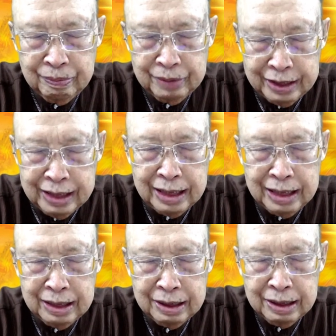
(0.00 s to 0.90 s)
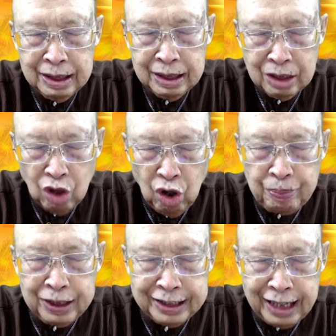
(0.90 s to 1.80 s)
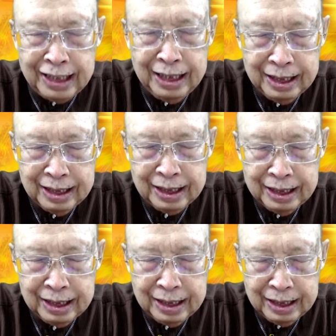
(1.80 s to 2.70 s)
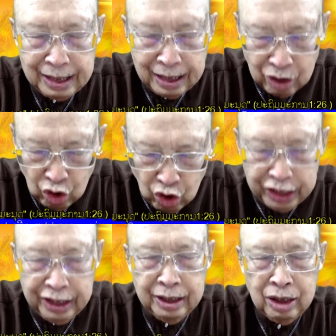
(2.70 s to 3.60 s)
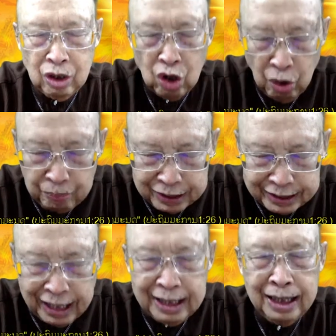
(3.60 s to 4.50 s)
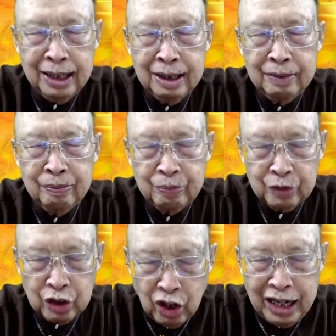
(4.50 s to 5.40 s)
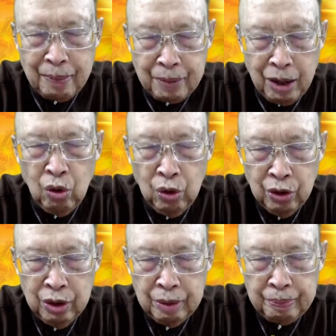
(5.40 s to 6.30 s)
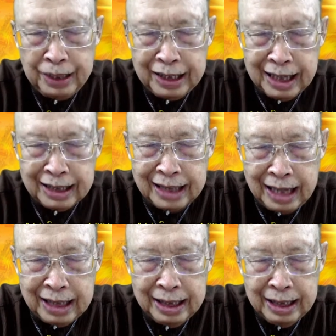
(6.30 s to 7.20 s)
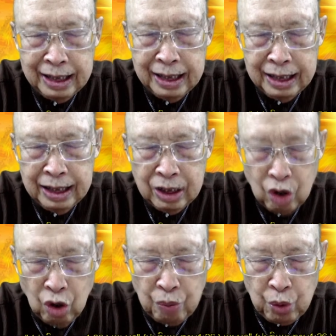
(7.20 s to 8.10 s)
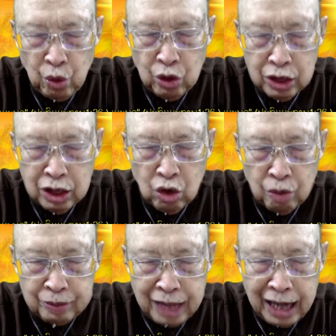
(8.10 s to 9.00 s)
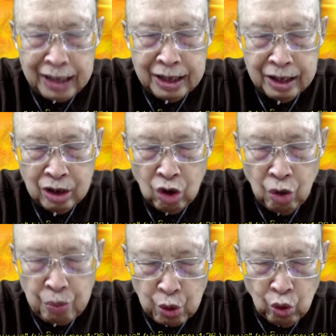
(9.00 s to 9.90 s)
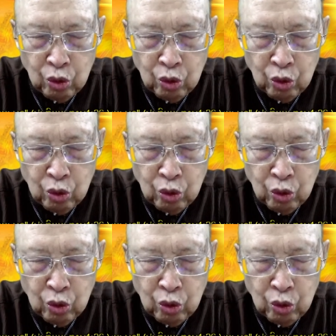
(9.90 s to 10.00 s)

จึงขอเปิดใจ ขน้อยขอเปิดใจ ต้อนหับเอาแผนการไทยของพรุง คือคมตายของพรุง